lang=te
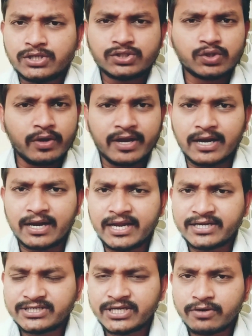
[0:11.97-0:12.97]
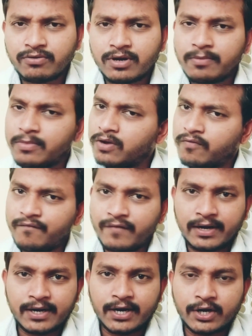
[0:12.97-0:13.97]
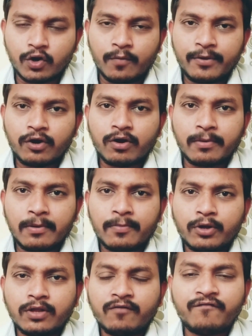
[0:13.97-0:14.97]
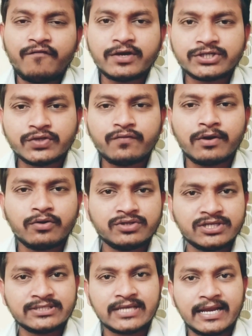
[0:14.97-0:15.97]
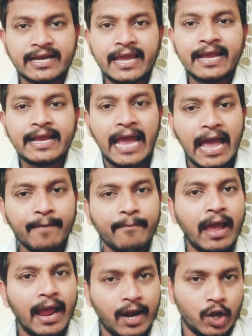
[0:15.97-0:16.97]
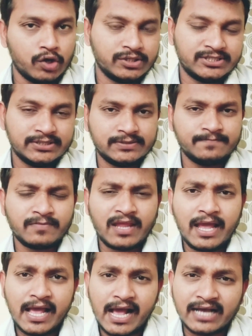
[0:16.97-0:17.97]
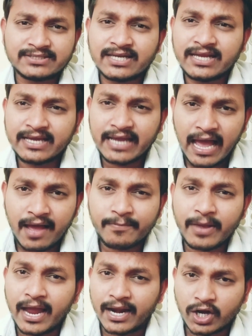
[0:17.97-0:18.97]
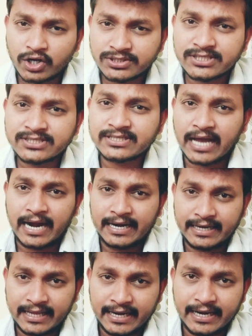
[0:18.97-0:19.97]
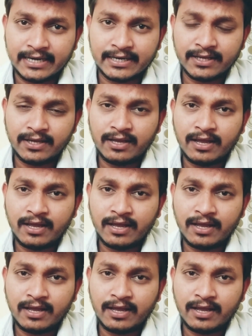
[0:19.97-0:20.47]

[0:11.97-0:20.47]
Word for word: సో ఇక లేట్ చేయకుండా మనం వెంటనే టాపిక్లోకి వెళ్ళిపోదాం ఫస్ట్ వన్ వచ్చేసరికి గ్యాప్ అనాలసిస్ అసలు ఈ గ్యాప్ అనాలసిస్ అంటే ఏంటి